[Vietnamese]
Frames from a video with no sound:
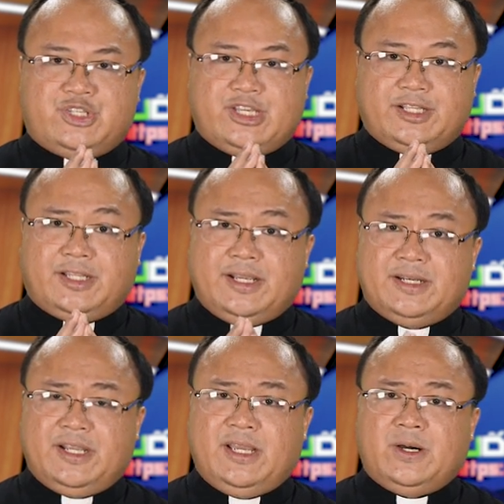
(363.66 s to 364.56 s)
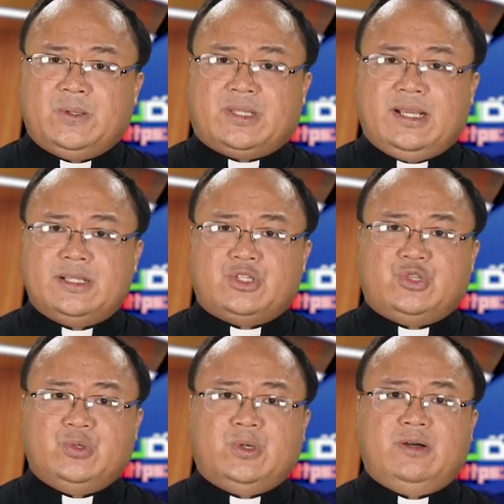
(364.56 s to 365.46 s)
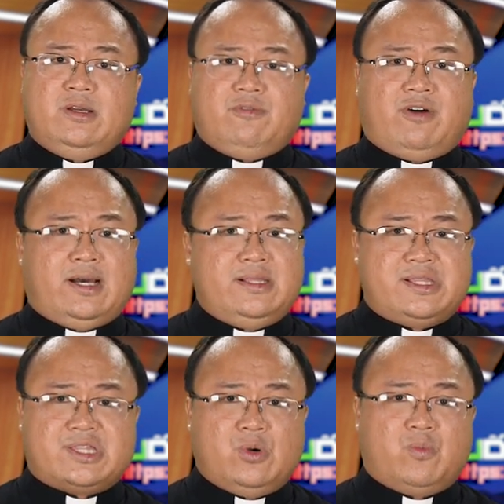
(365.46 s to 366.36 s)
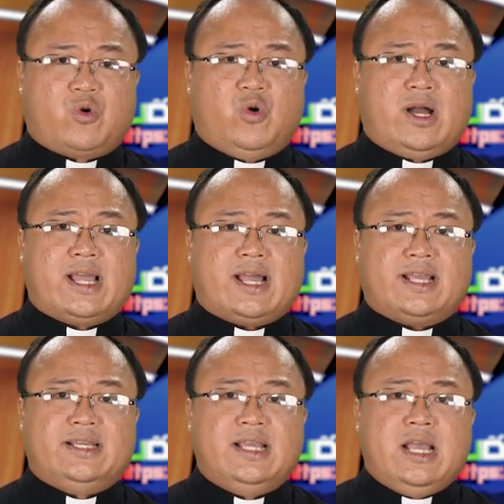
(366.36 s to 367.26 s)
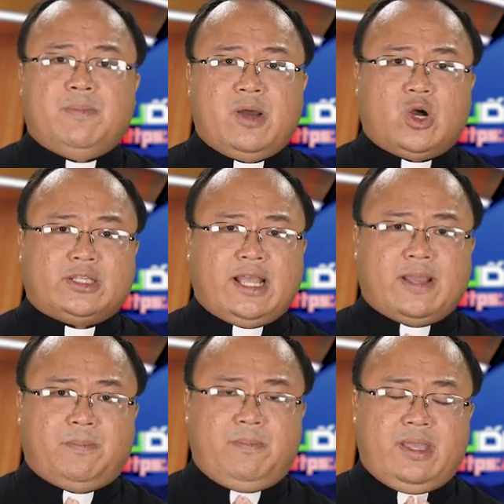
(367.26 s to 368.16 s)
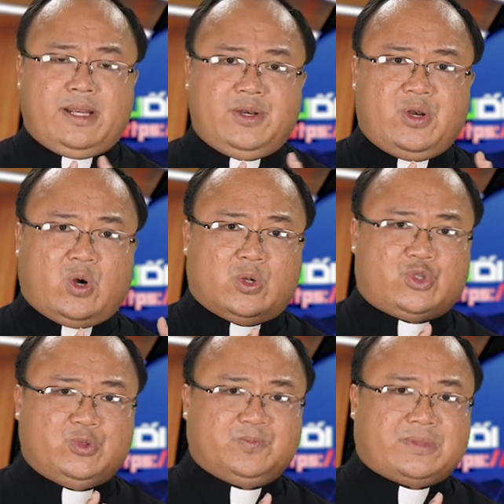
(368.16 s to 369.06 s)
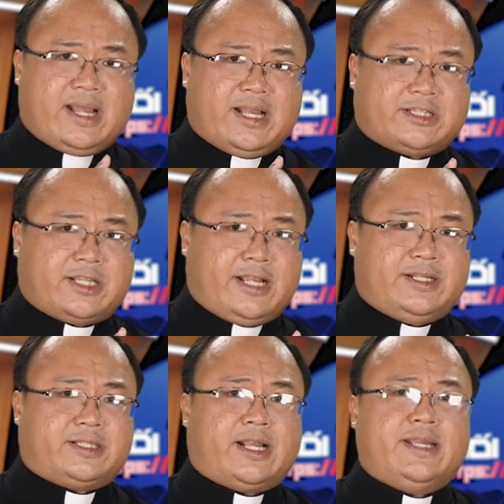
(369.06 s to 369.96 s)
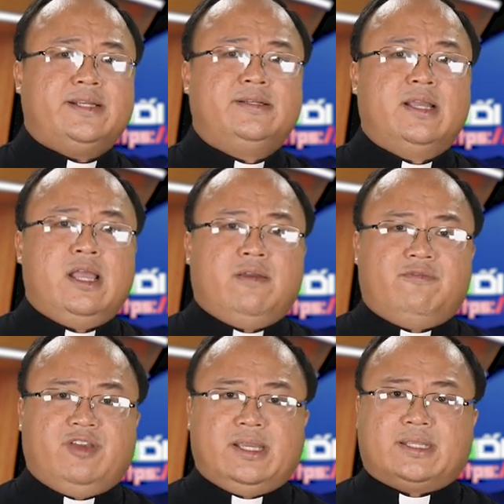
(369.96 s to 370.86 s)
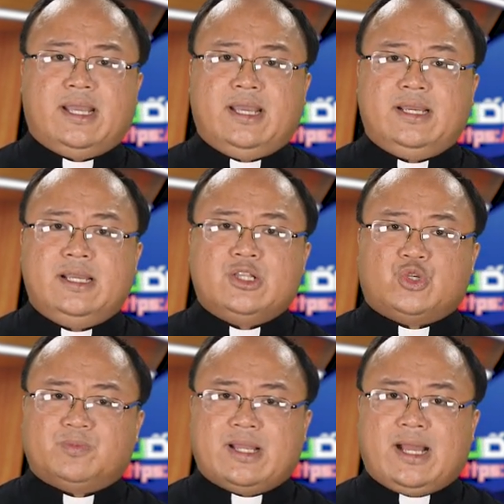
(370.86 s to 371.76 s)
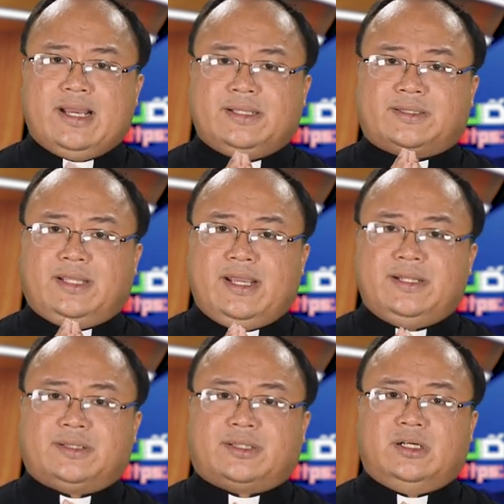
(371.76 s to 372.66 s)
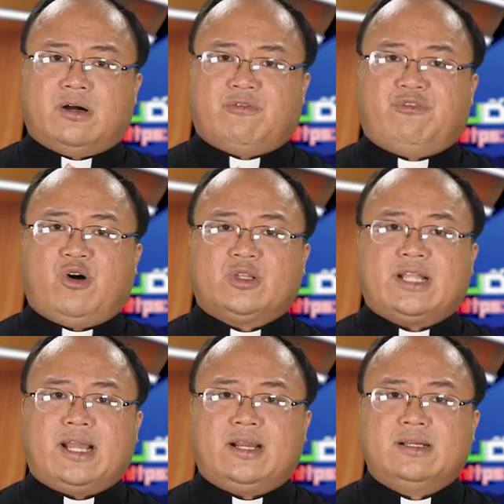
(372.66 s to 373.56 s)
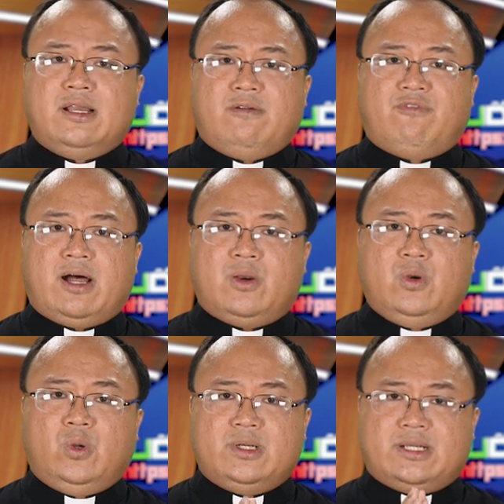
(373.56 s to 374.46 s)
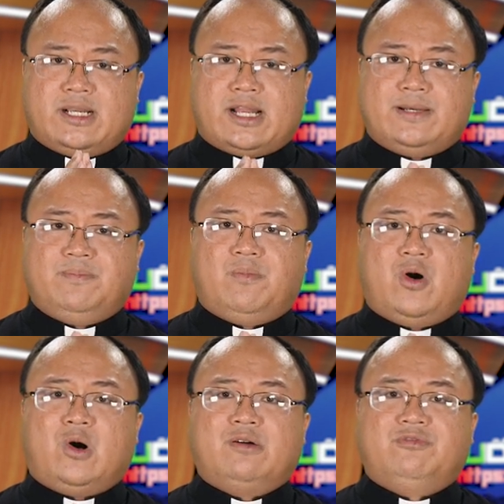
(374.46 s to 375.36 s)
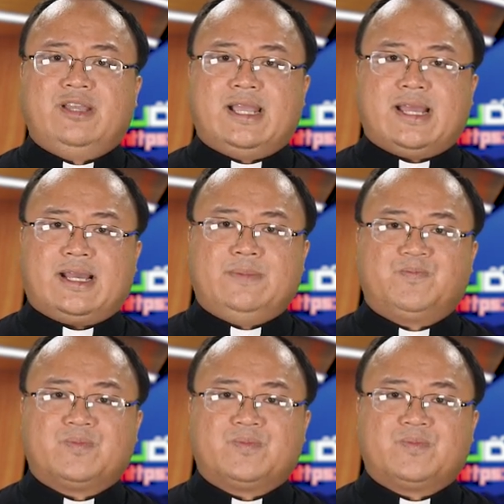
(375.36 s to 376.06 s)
Chỉ tình yêu Thiên Chúa và ân sủng của Ngài mới có thể biến đổi chúng ta thành thánh. Vì thế, chúng ta hãy tin tưởng phó thác và luôn gắn bó với Ngài.